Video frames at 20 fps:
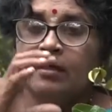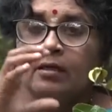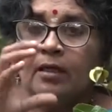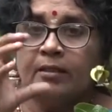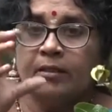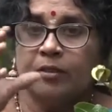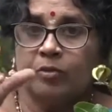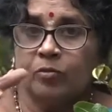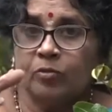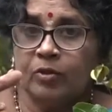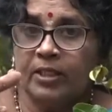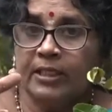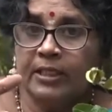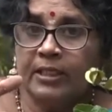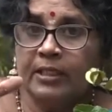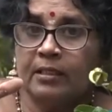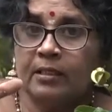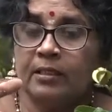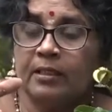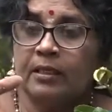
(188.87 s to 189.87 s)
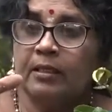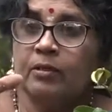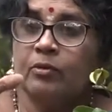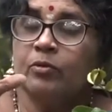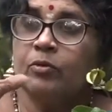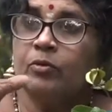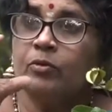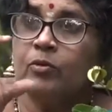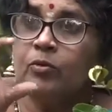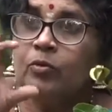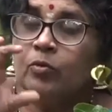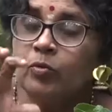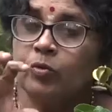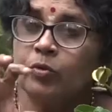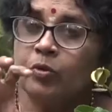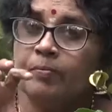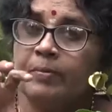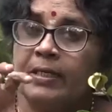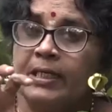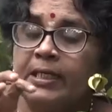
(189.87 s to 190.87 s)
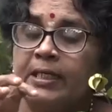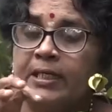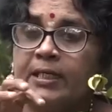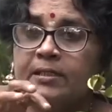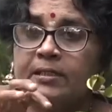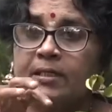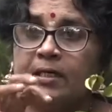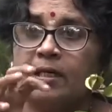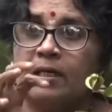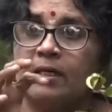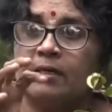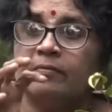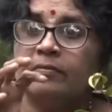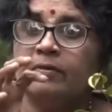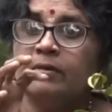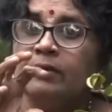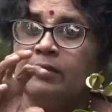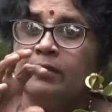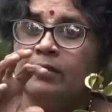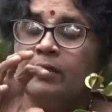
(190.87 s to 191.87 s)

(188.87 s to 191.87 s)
அந்த குடிநீரில் ஒரு நூறு மில்லி லிட்டர் அளவு